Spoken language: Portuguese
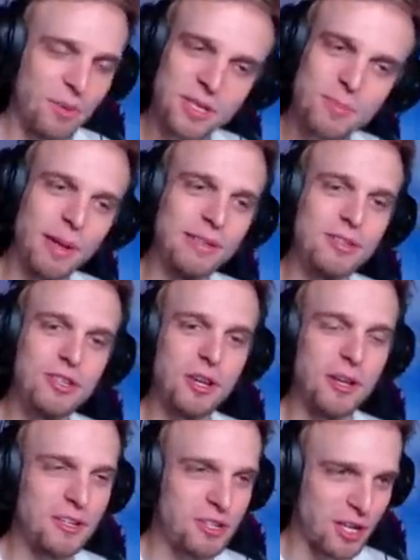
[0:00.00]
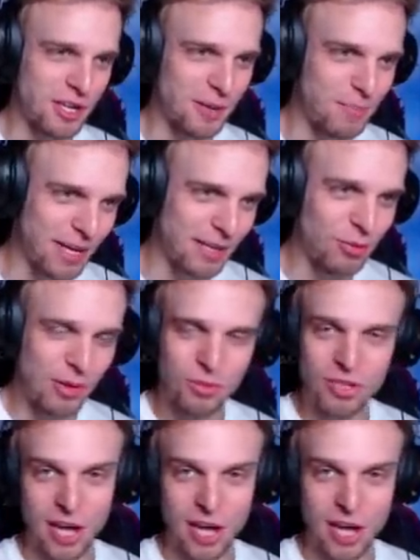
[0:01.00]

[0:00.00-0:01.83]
Tá, os meus planos de, de ir pra lua